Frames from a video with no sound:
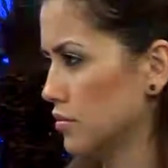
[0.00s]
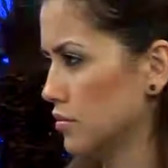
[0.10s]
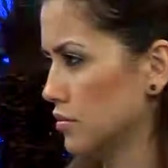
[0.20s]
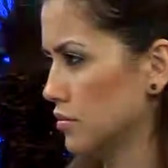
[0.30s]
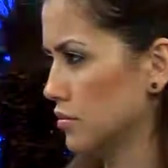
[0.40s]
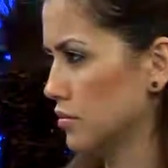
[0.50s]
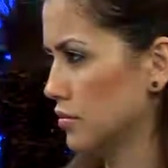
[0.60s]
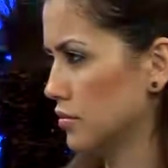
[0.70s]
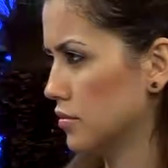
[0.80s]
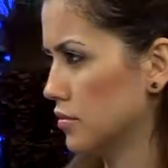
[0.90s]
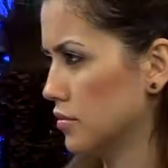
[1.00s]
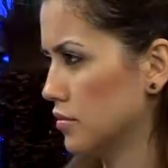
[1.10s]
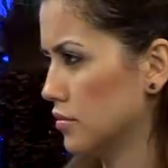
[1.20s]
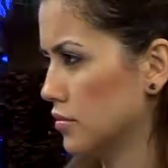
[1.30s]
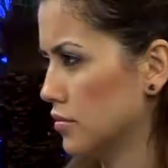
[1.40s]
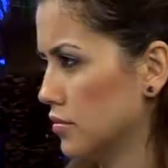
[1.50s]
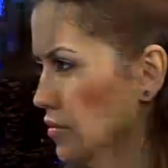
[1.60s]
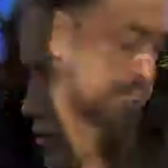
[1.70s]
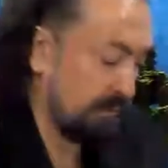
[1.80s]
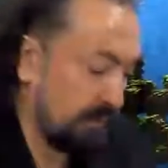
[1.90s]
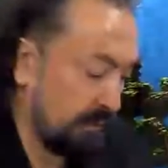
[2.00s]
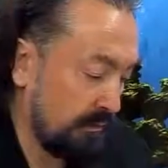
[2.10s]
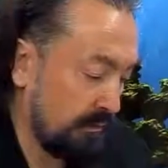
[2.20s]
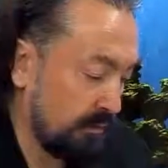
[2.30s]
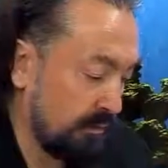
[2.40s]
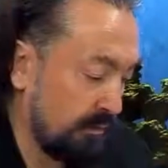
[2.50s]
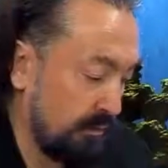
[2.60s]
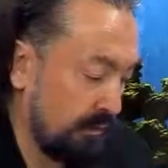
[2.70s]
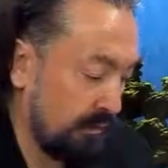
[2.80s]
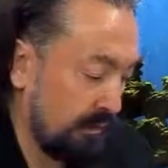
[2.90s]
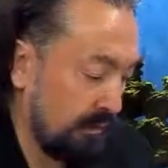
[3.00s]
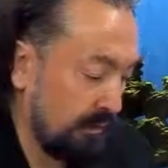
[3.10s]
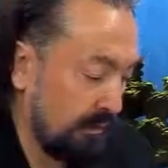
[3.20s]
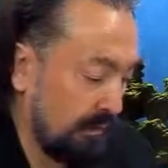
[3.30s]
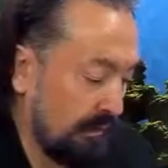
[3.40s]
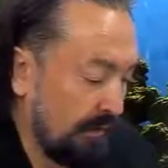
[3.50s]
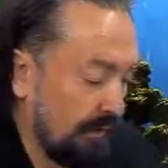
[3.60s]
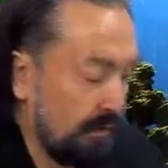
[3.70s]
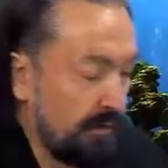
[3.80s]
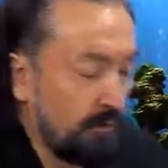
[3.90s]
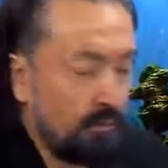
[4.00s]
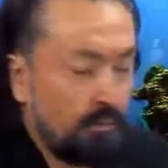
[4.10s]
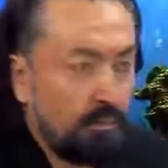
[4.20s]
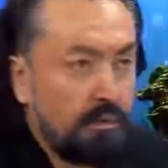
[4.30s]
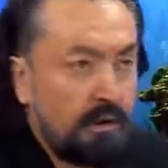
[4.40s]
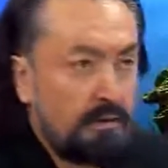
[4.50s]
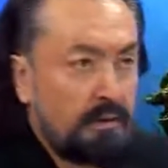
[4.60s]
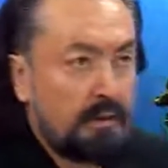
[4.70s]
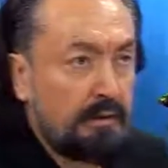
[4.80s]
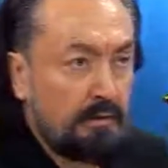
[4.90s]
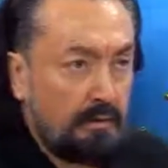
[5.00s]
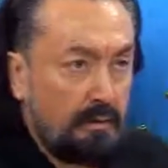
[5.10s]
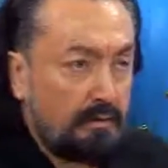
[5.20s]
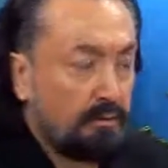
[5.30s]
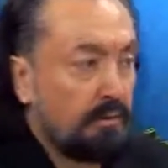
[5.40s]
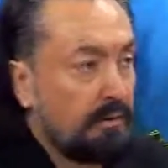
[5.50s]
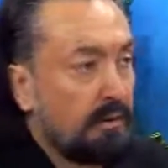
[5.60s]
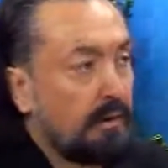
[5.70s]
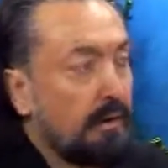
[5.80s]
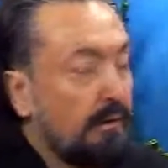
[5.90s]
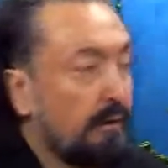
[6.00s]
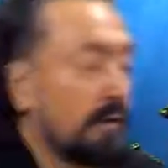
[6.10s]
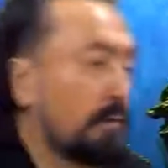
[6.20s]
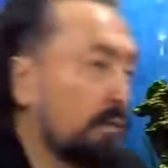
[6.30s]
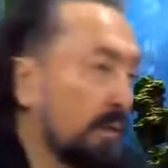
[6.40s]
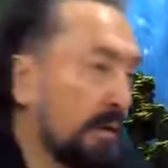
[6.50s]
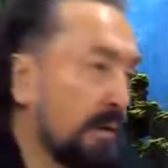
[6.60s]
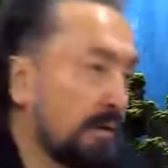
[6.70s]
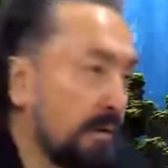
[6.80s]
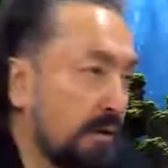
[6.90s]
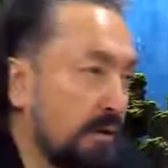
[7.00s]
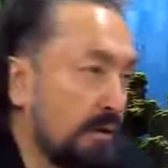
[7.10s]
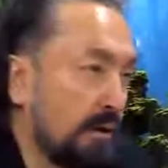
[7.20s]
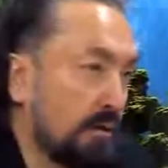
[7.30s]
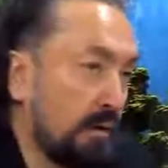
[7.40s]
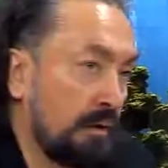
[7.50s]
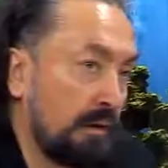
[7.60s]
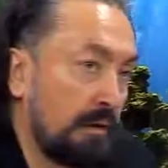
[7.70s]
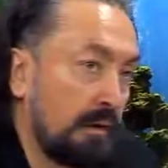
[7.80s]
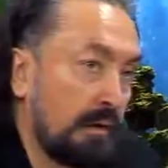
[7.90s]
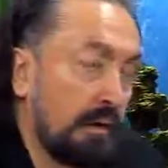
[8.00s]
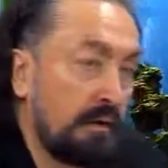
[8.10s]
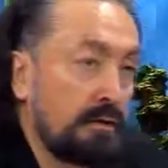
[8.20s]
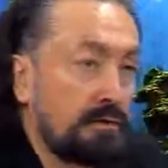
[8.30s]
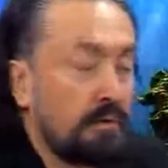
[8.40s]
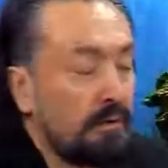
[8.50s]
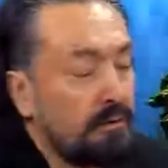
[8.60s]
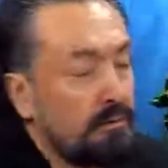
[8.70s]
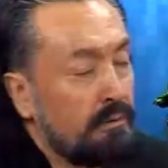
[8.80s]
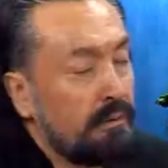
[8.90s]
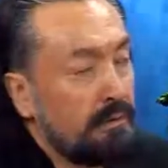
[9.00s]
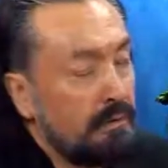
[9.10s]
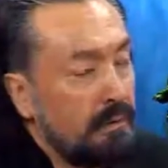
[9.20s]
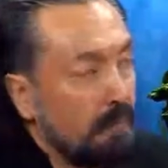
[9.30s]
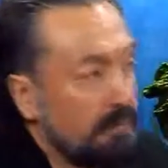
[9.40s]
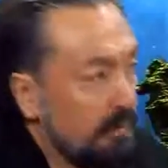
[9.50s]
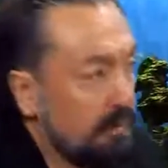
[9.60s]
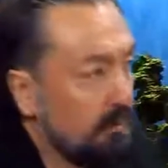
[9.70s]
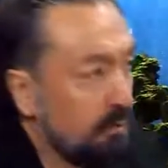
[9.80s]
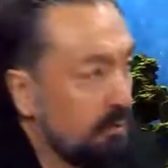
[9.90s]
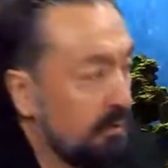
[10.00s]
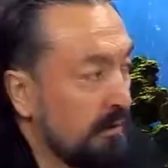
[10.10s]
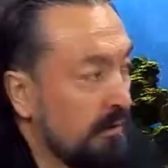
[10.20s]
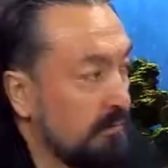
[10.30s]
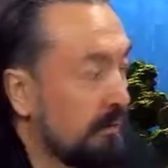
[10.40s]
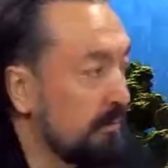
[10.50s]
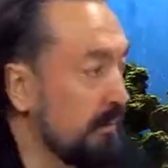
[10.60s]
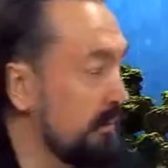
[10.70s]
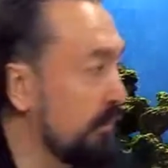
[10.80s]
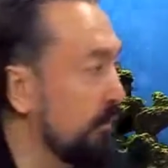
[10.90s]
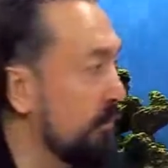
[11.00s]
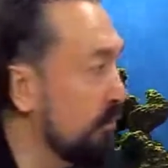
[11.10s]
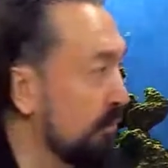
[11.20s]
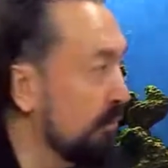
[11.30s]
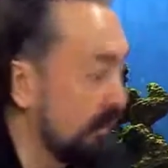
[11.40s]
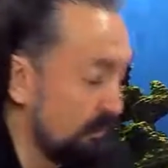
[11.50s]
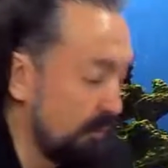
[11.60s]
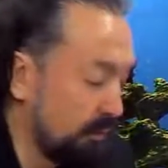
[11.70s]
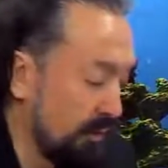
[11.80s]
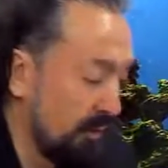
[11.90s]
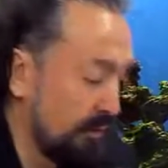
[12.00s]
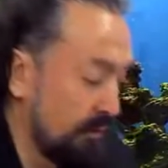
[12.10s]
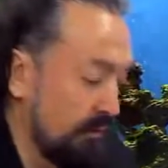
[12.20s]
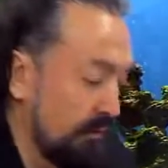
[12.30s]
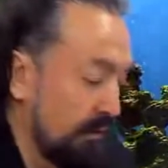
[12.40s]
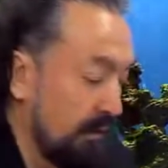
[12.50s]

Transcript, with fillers: Bak sıkıntılı bir geçim e, vardır diyor. Yani bunalacak, rahatsız olacak ve ekonomik kriz başlayacak diyor Allah. Evet. Diyorlar ki dünyada niye başladı ekonomik kriz? Bak sebebi bir türlü bulunamıyor. Kur'an açıklıyor.